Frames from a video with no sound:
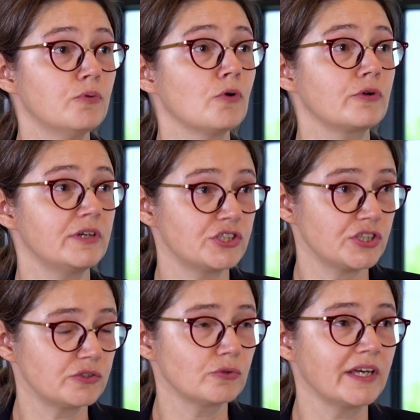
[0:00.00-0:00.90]
pour que les
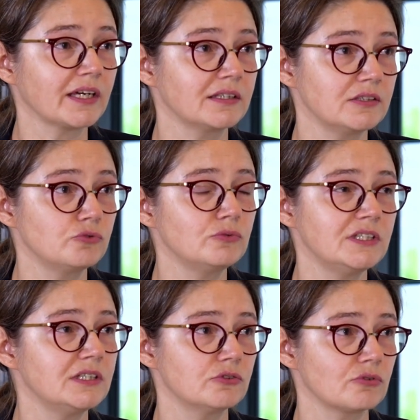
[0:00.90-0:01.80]
gestionnaires aient des
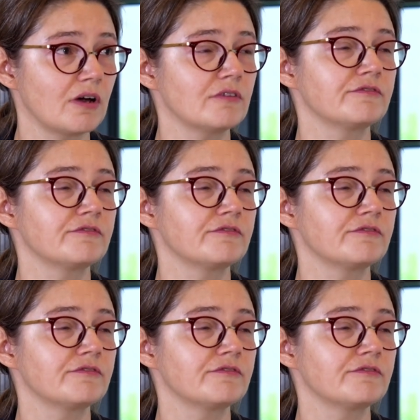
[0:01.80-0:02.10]
outils qui soient